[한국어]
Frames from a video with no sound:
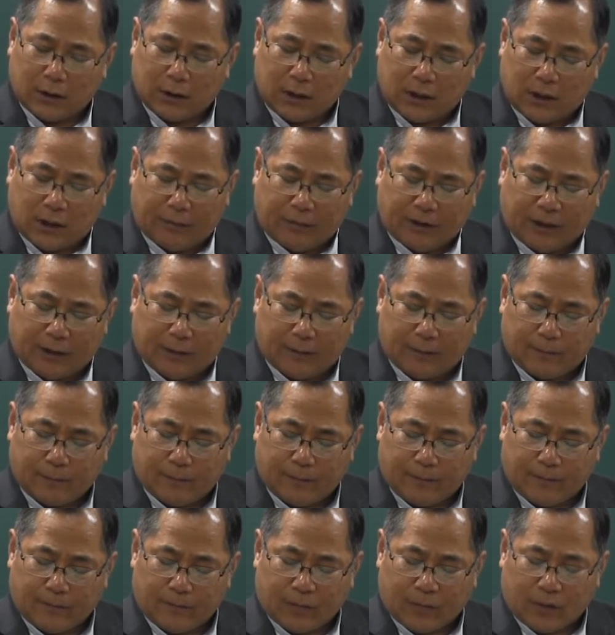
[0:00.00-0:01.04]
2번.
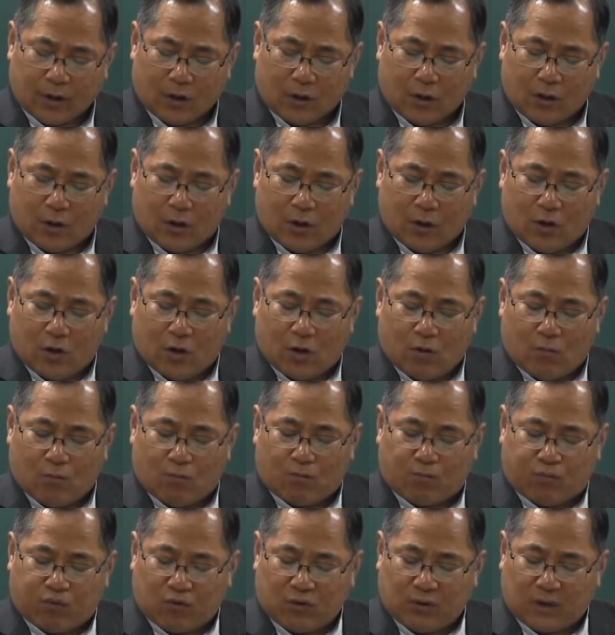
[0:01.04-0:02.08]

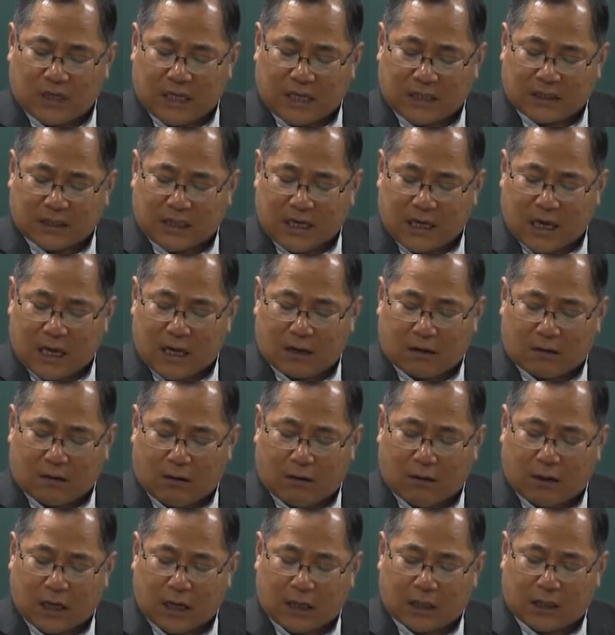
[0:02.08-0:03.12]
붕계장의
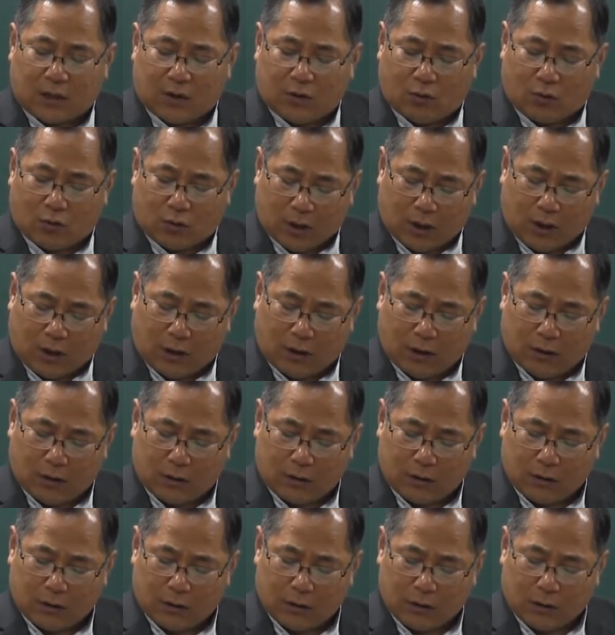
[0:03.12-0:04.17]
거래 기록을
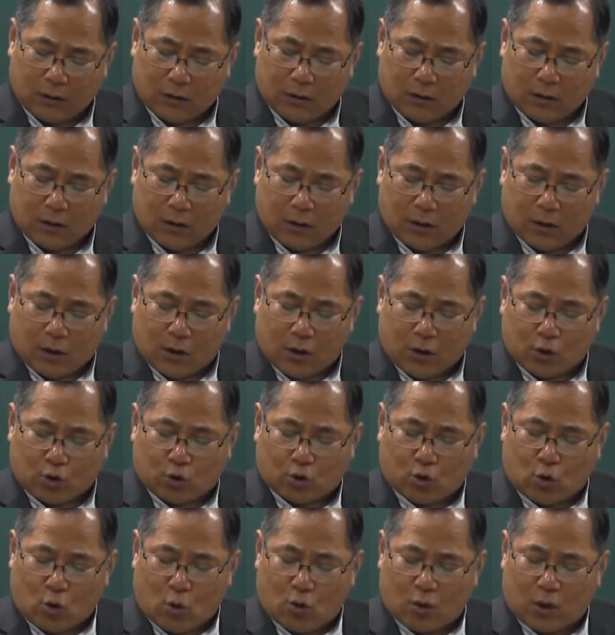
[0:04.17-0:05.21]

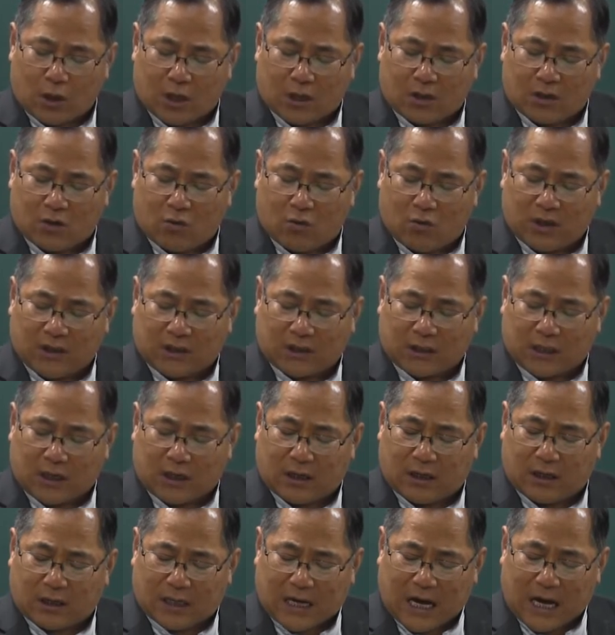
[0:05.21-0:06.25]
총계정
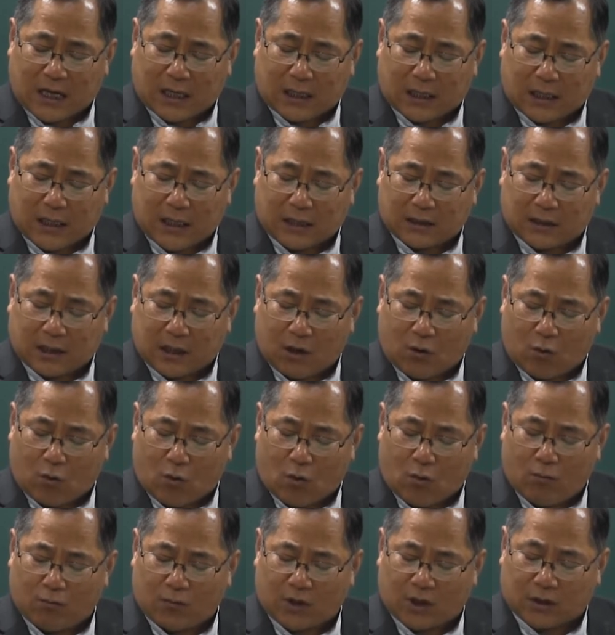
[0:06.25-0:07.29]
원장의 각 계정에
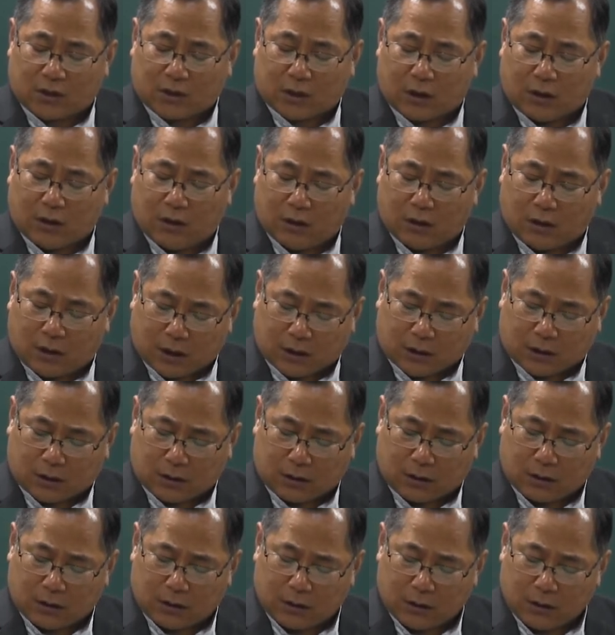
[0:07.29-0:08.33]
옮겨 적는 것,
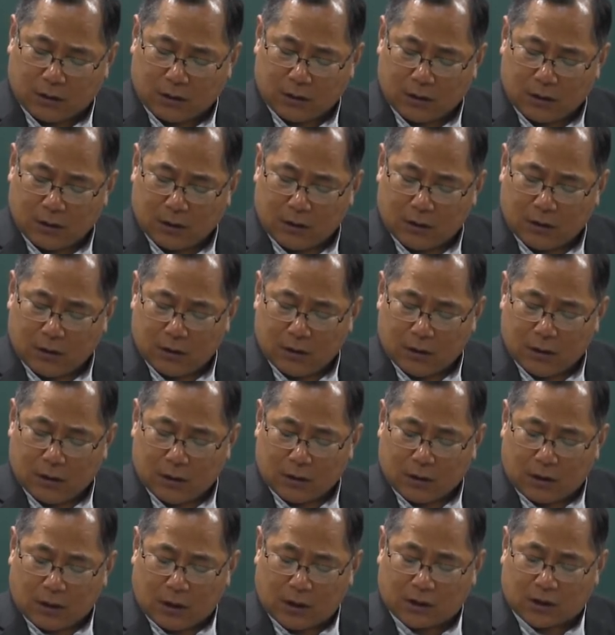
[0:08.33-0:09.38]

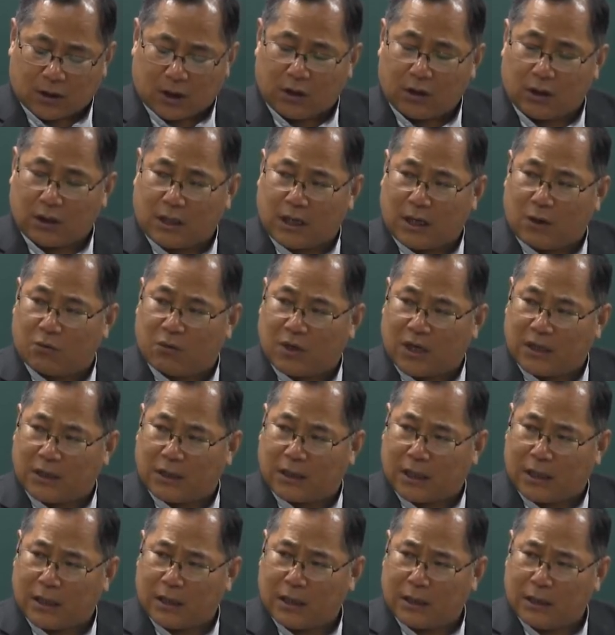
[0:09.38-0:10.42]
그걸 전기라고
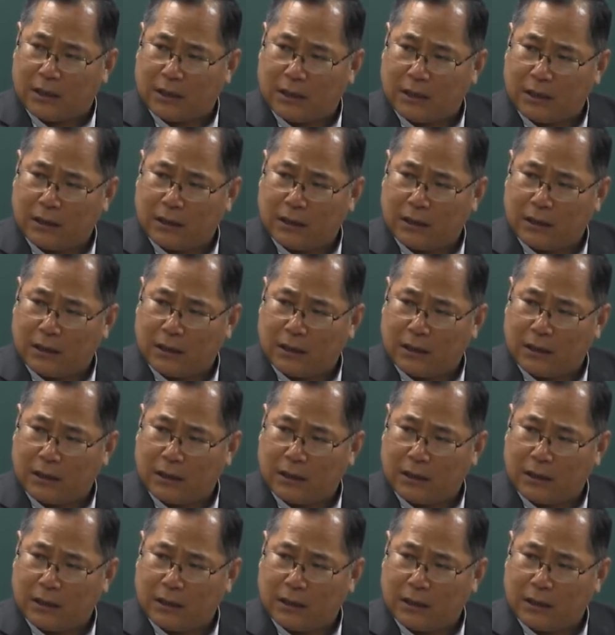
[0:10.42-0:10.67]
한다.